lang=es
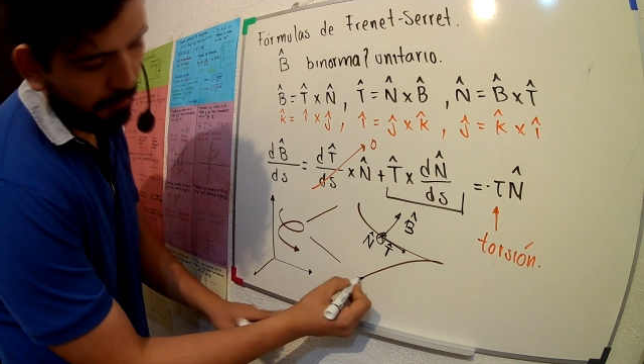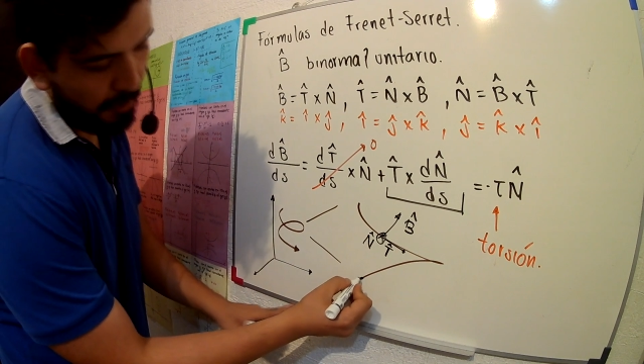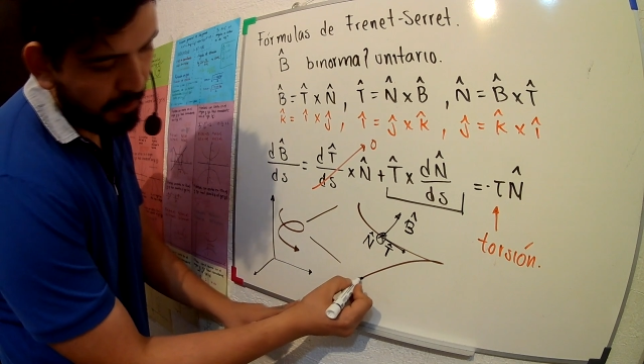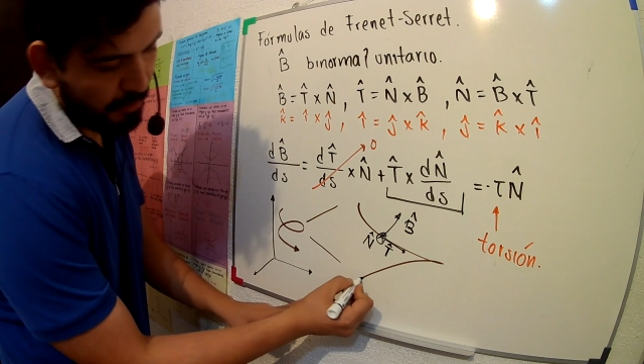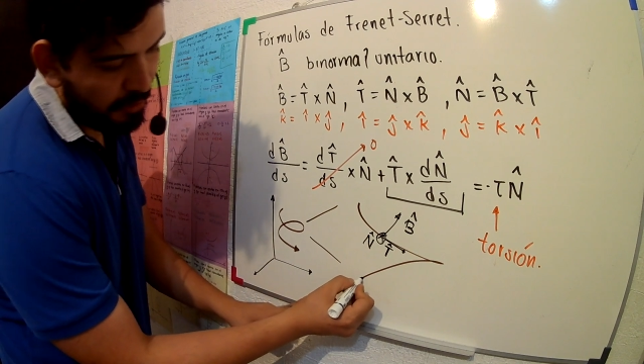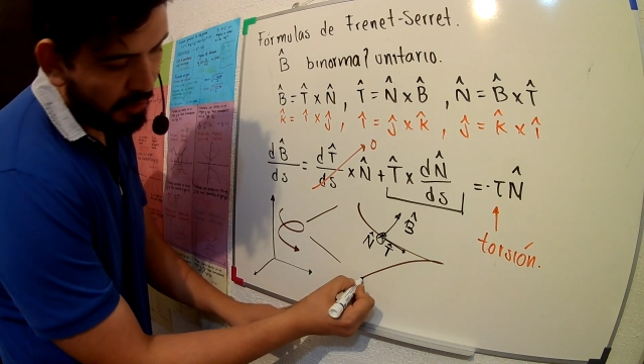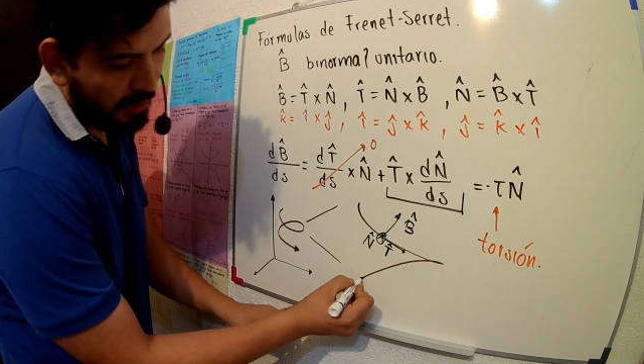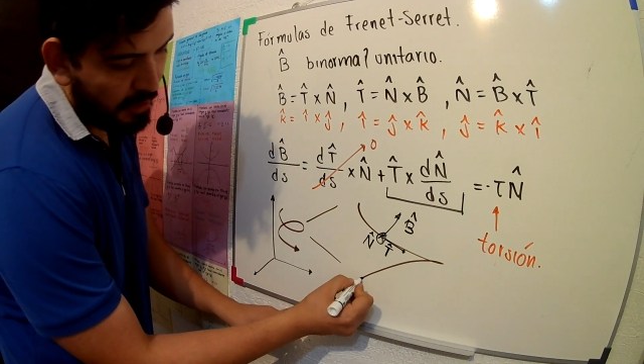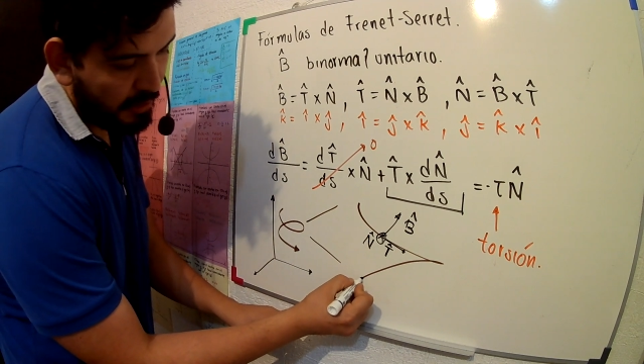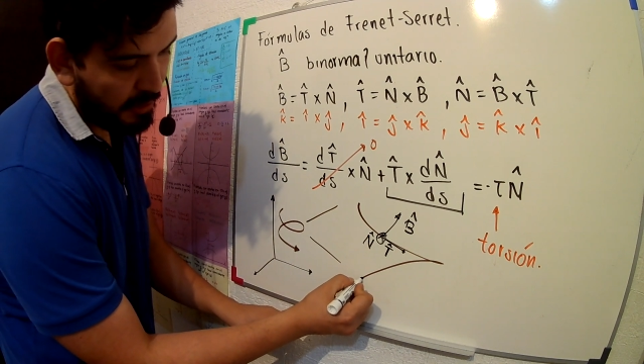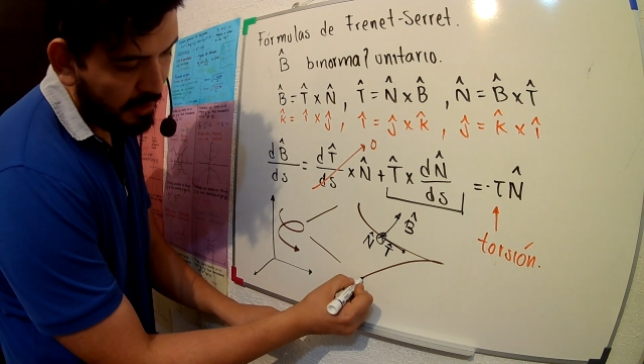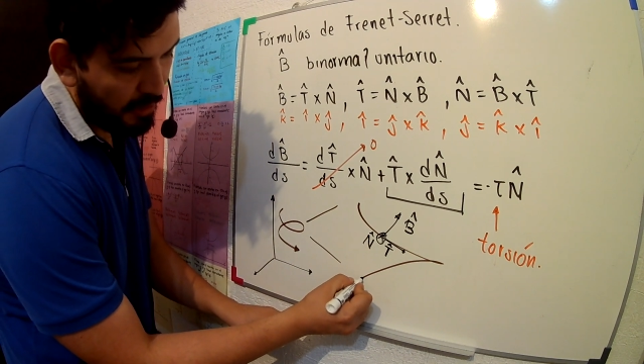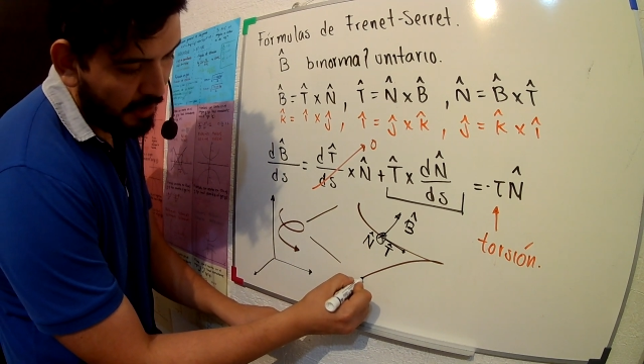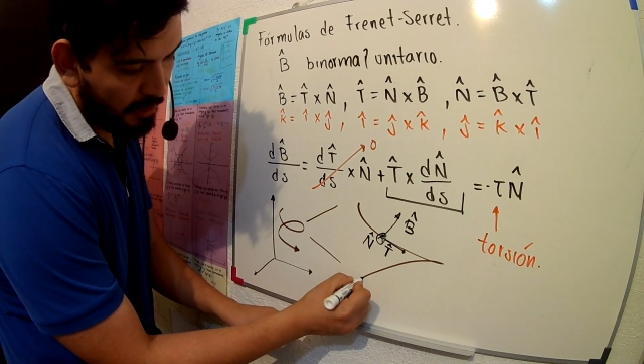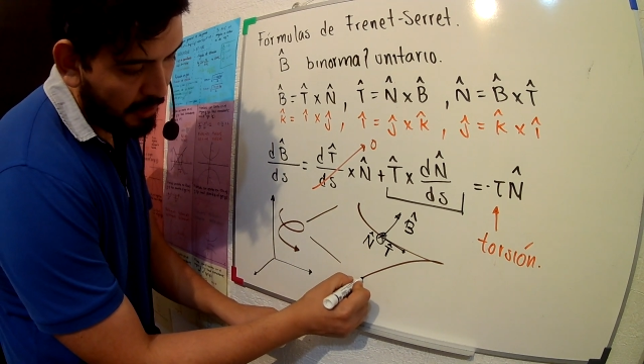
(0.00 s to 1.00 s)
Eso quiere decir
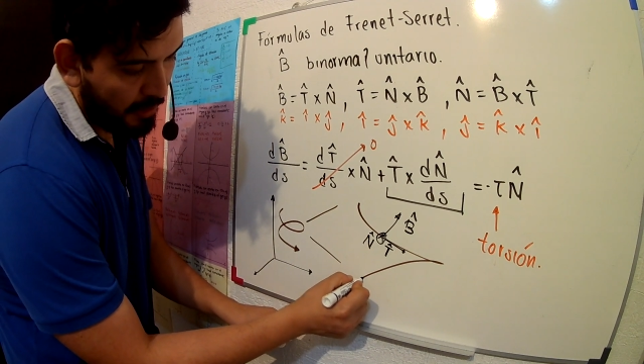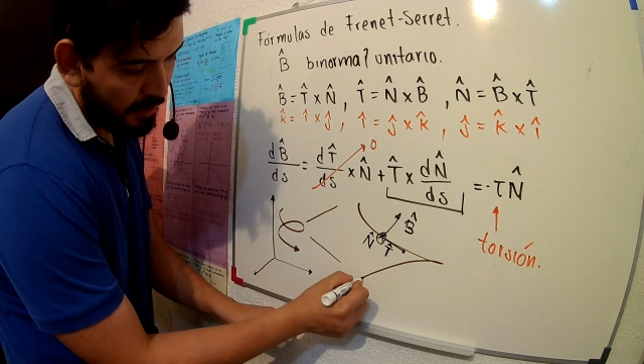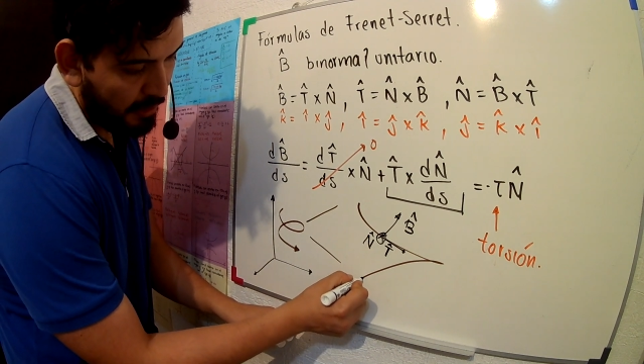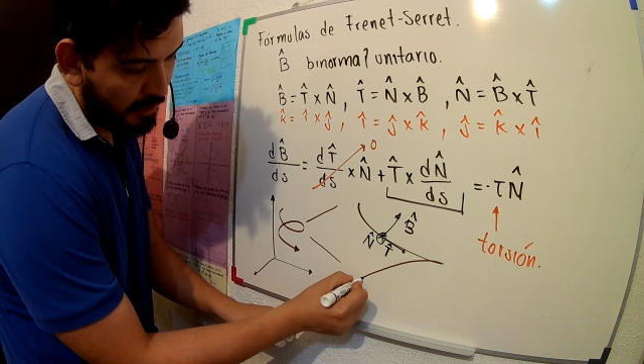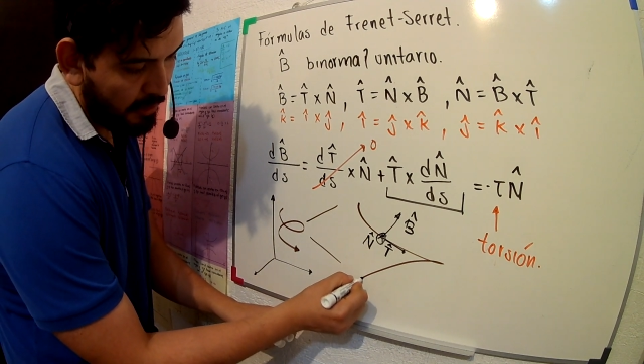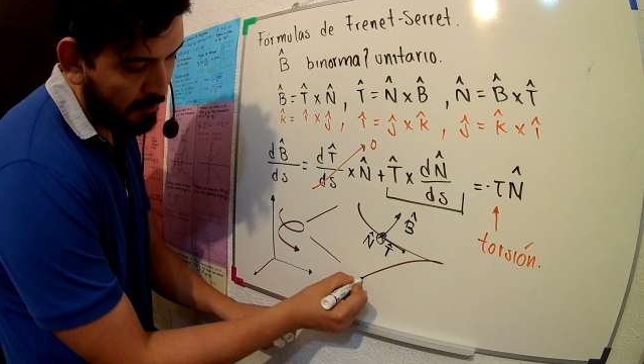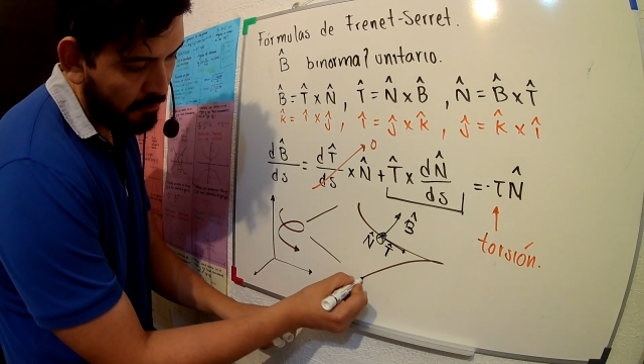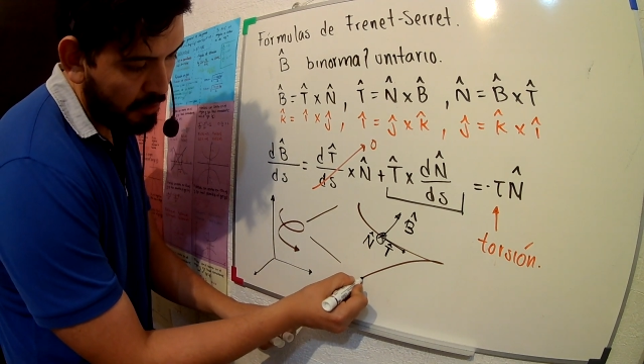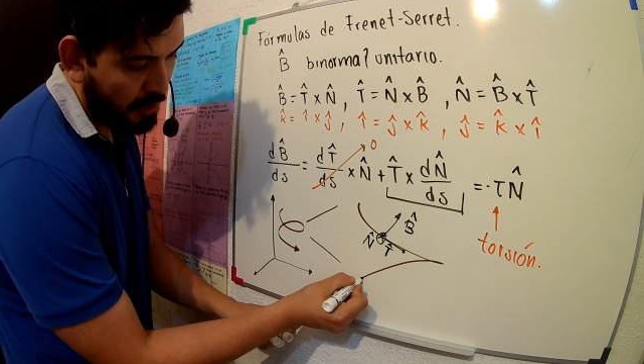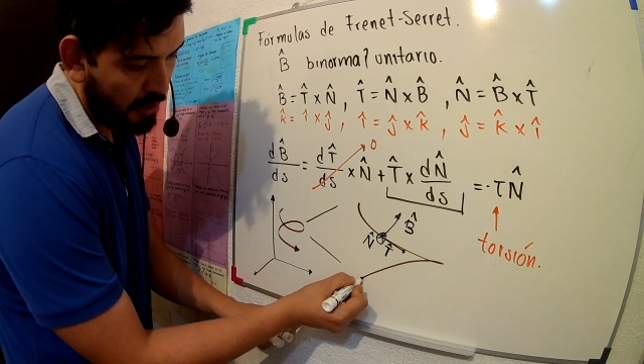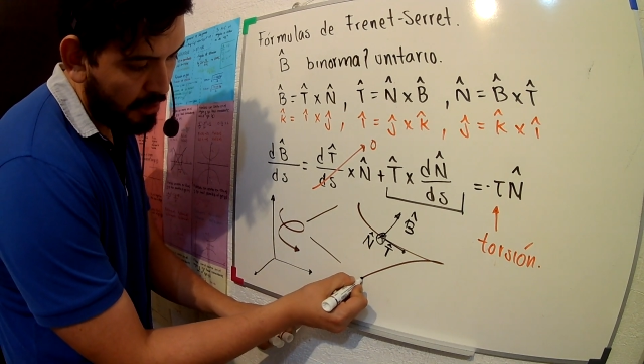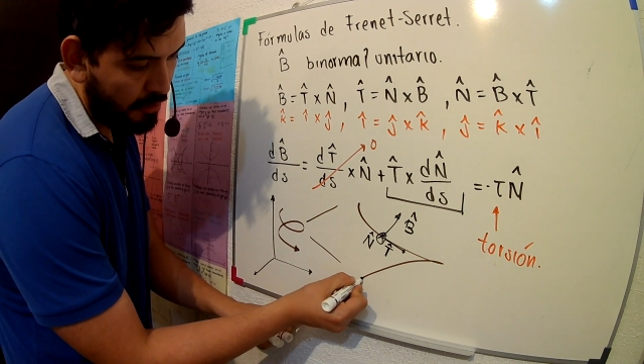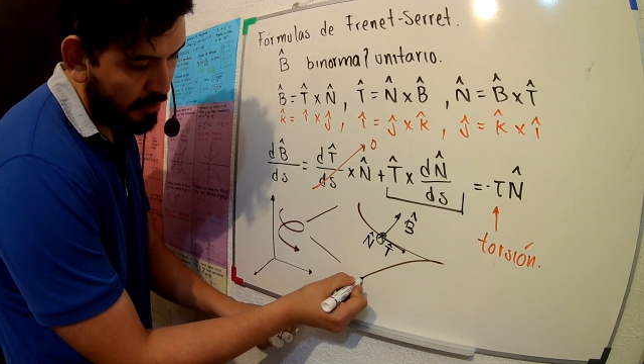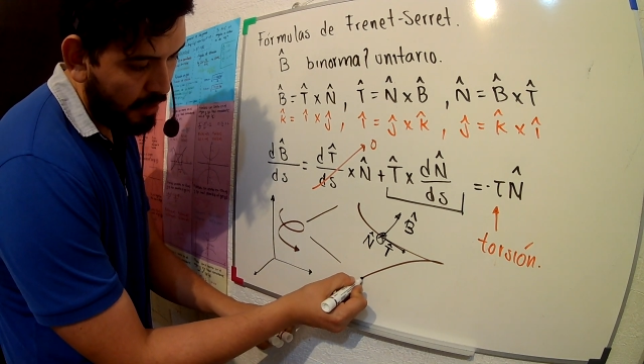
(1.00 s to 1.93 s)
que el tangente unitario